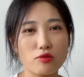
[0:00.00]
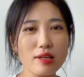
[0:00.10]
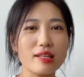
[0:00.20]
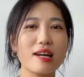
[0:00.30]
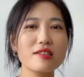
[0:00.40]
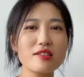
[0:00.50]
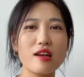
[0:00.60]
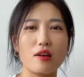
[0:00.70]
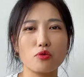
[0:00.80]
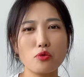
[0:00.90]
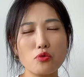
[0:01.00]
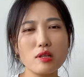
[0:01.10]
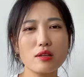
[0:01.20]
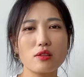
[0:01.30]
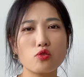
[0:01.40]
所以你看市场对于
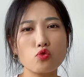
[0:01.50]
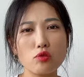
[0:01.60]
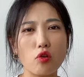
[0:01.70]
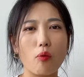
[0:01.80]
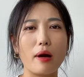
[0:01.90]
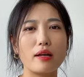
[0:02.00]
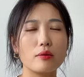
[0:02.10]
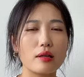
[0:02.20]
这个的需求嘛，是